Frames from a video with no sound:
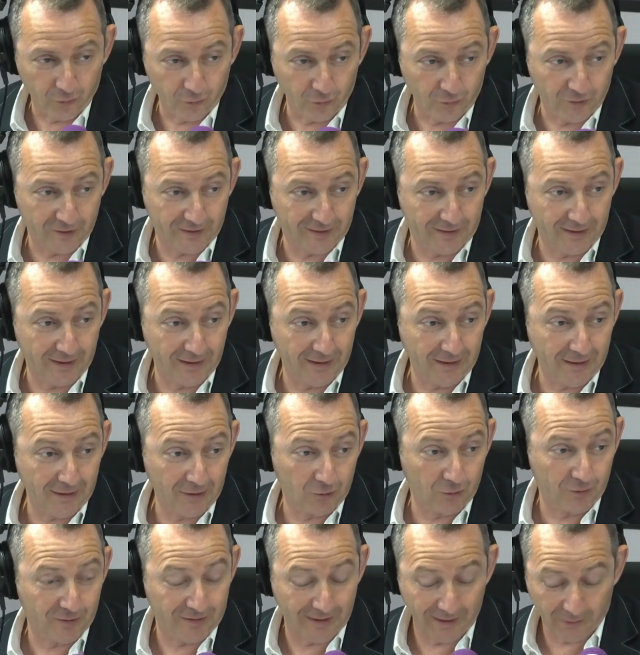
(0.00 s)

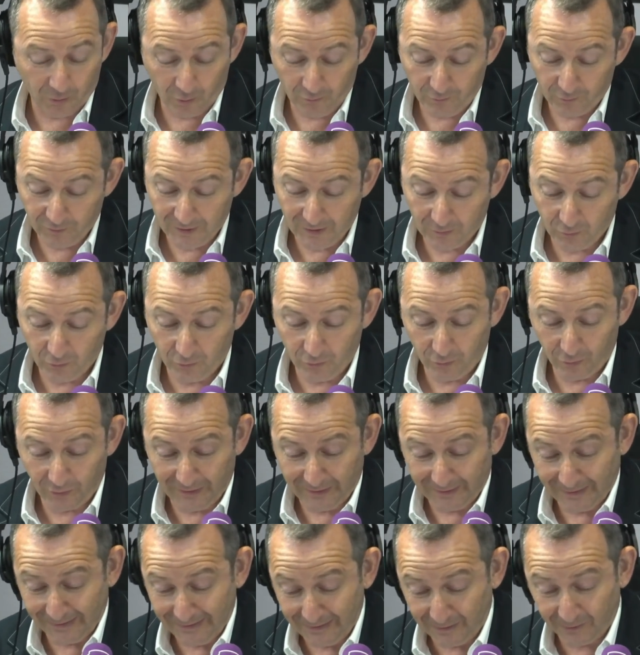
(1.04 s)
dossiers, je sais que vous êtes une
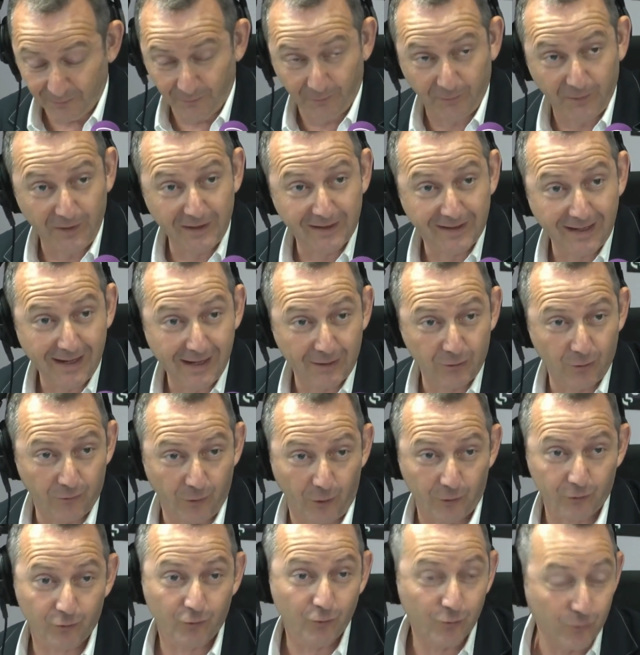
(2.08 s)
auditrice fidèle de
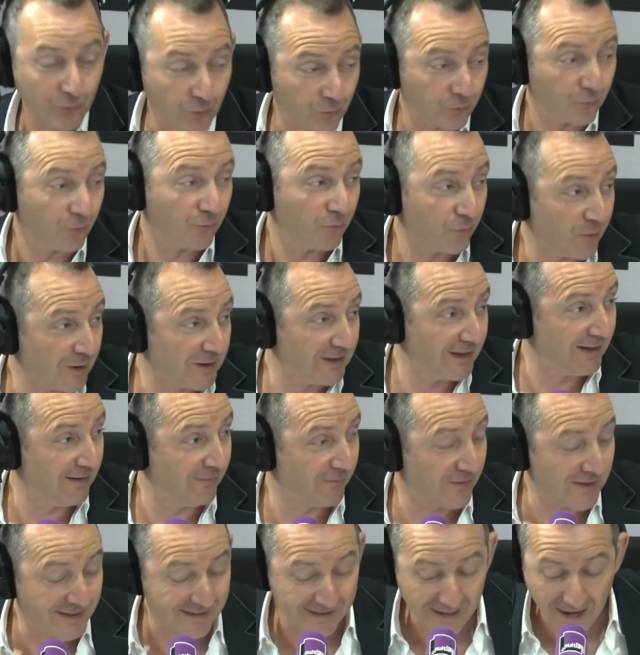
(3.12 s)
France Culture, donc vous voyez
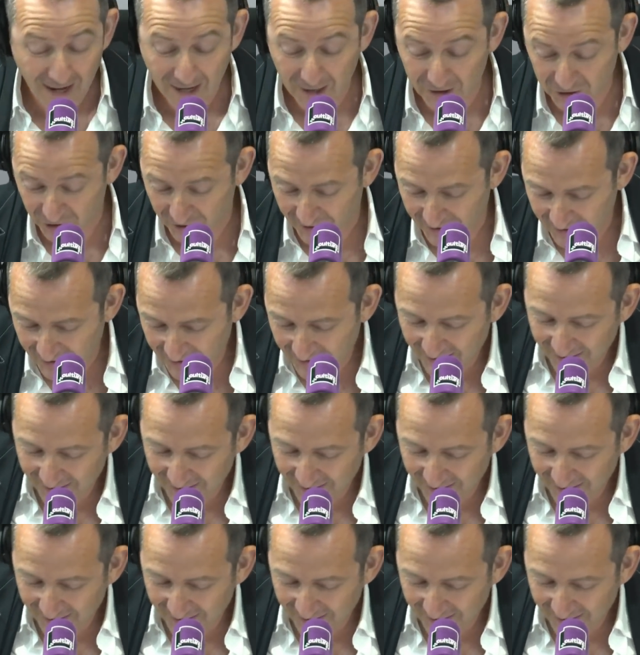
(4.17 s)
les visages